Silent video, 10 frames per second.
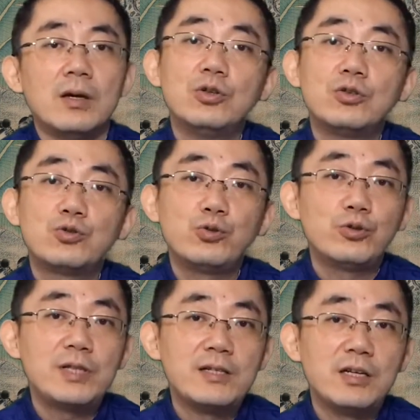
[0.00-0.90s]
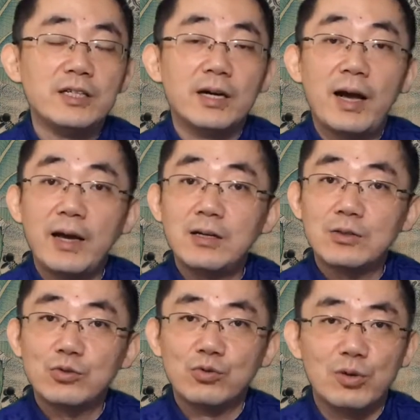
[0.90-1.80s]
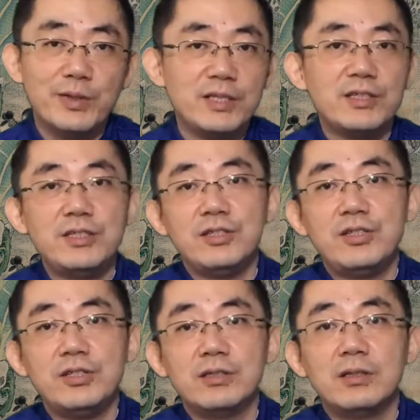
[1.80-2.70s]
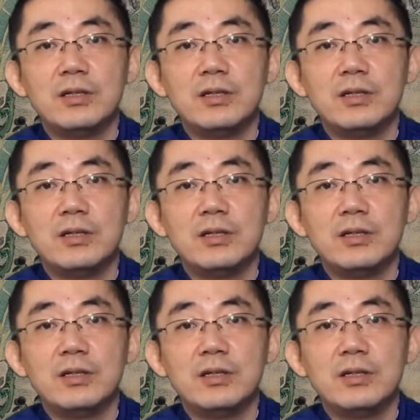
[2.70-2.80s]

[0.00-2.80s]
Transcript: 书中在这里还告诉了我们一个信息，